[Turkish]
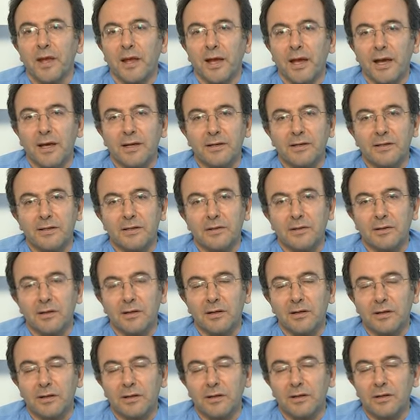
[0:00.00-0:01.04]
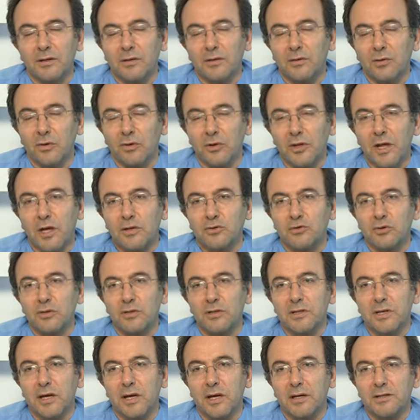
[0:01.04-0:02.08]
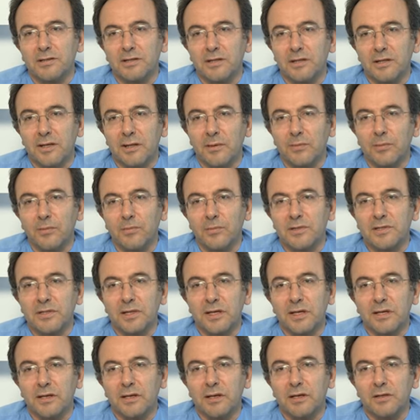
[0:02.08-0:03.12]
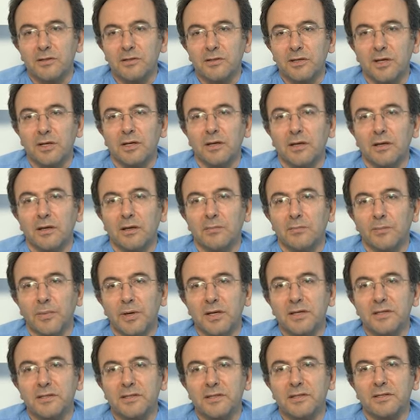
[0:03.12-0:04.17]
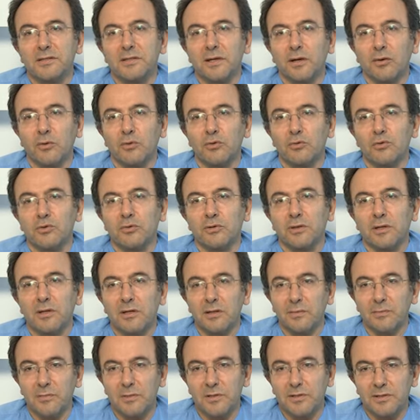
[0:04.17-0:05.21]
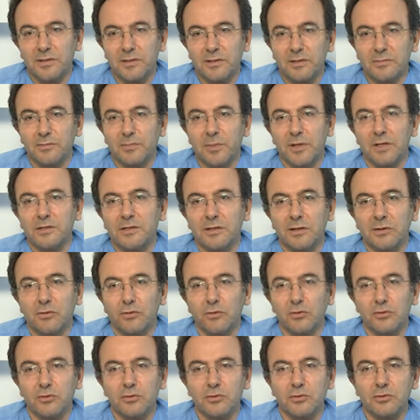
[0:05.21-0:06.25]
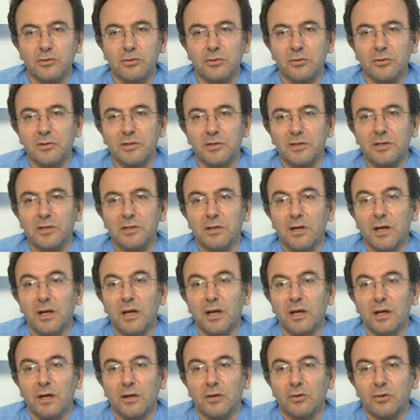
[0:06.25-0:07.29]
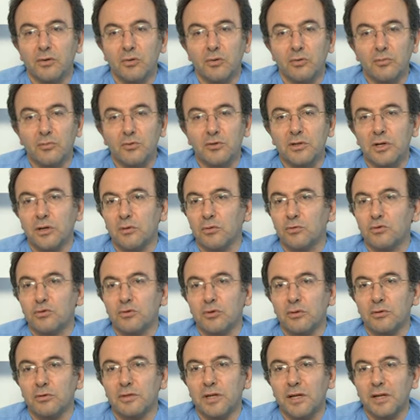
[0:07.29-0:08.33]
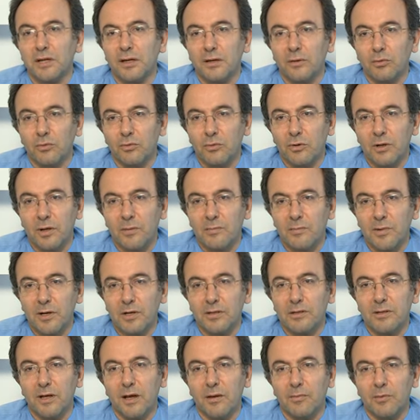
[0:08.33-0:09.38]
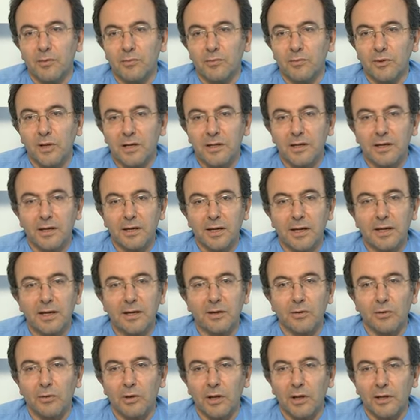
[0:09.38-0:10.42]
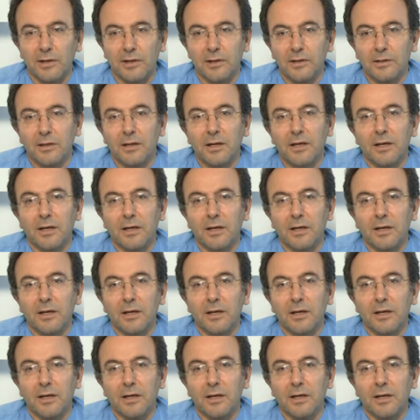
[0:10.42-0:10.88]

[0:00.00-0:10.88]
Eğer e, ondan sonra da hastada yapılması gereken şey e, penisin rekonstrükte edilmesidir. Penis rekonstrüksiyonu için günümüzde 3-4 teknik uygulanmakta ama bunlardan en iyi olanı